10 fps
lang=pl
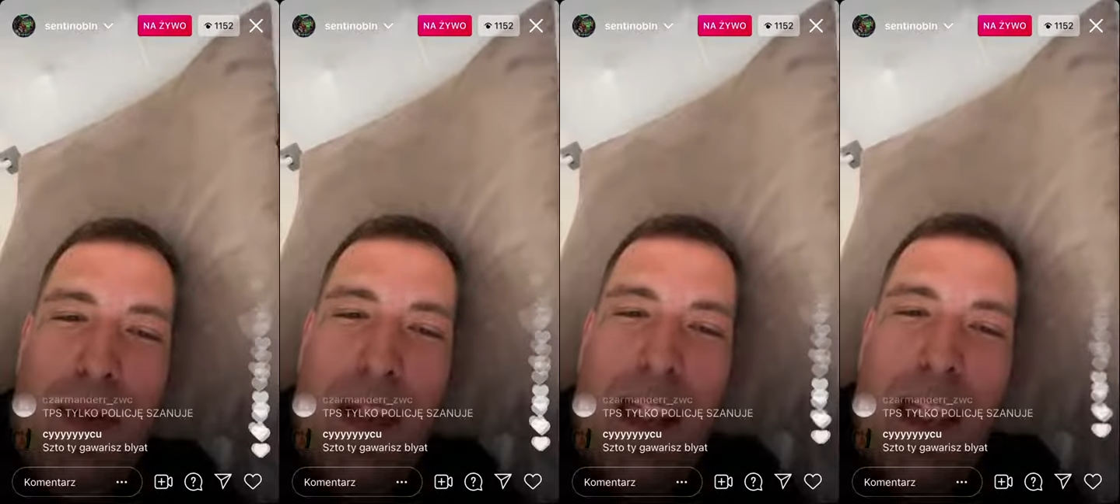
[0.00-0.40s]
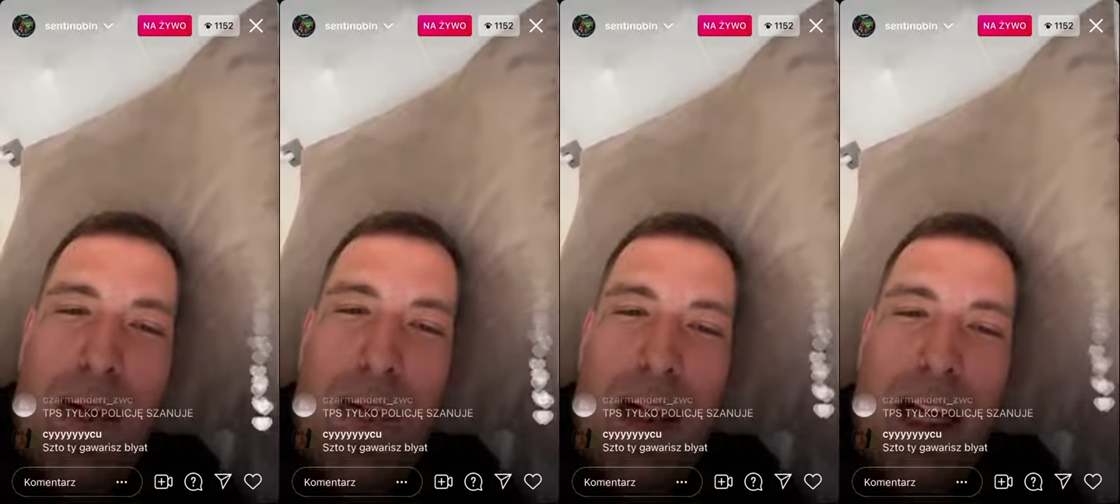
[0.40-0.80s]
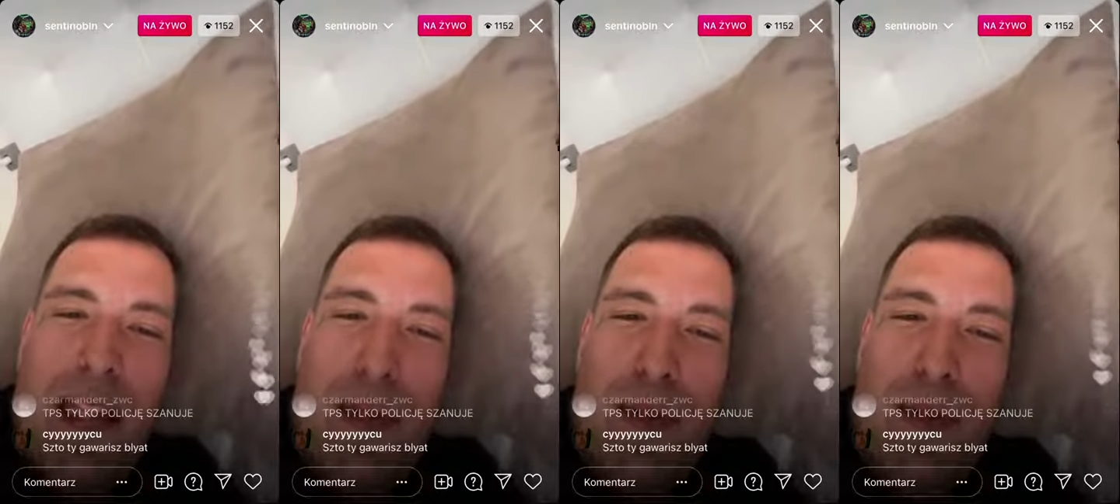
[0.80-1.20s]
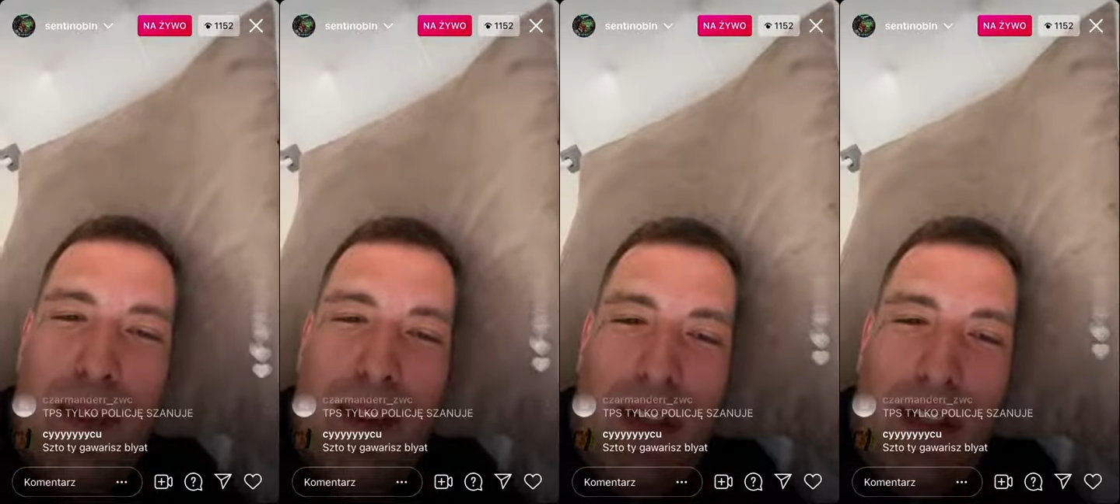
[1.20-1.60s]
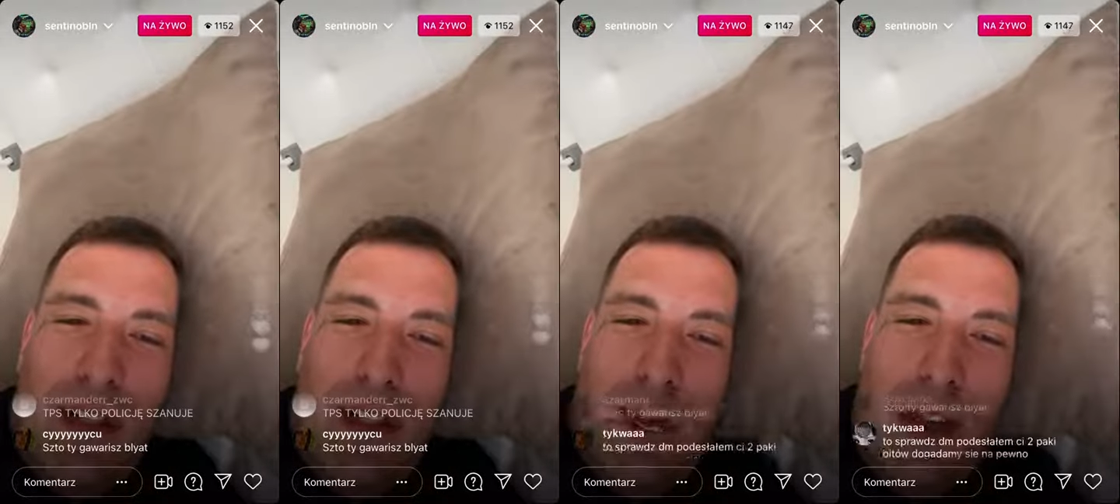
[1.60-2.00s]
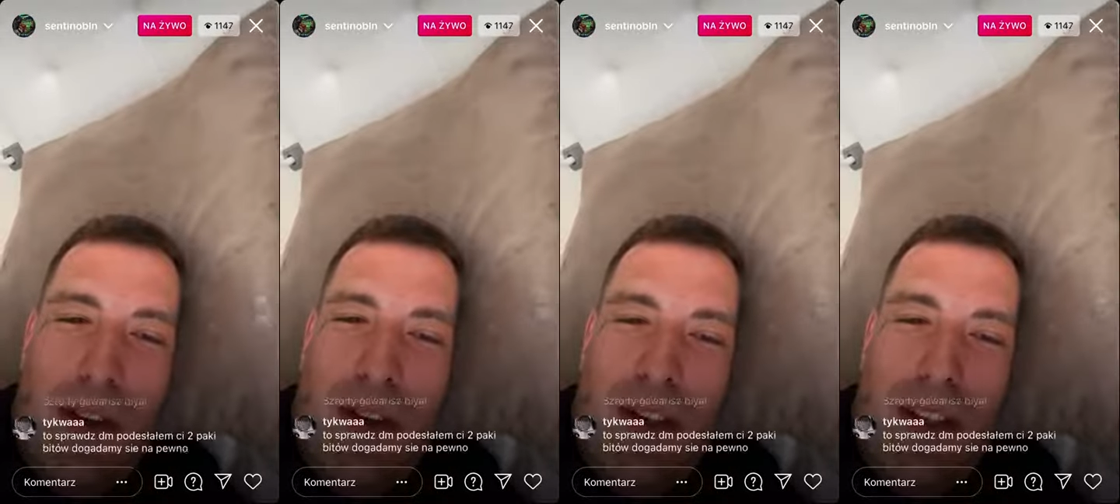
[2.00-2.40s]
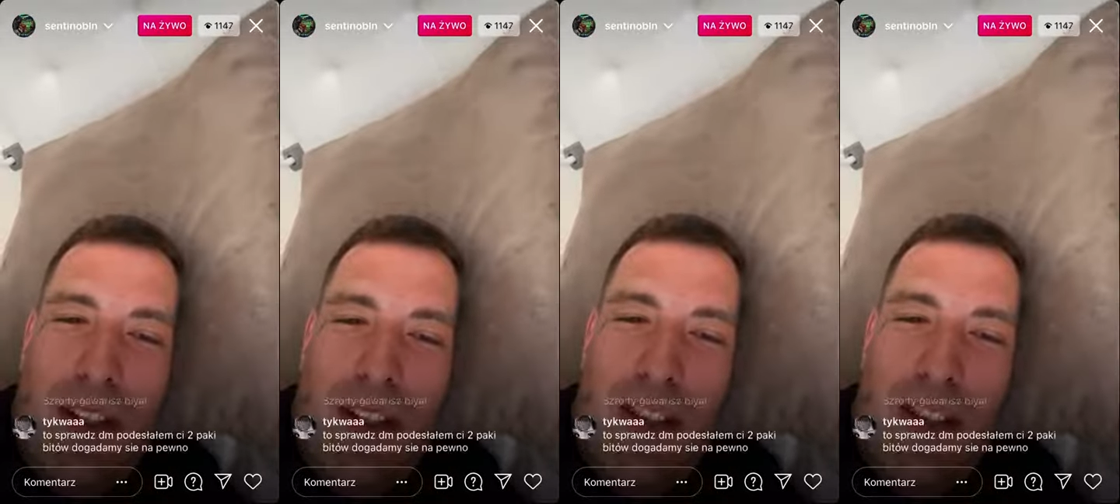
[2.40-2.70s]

prowadzenia pojazdów? O co tutaj chodzi?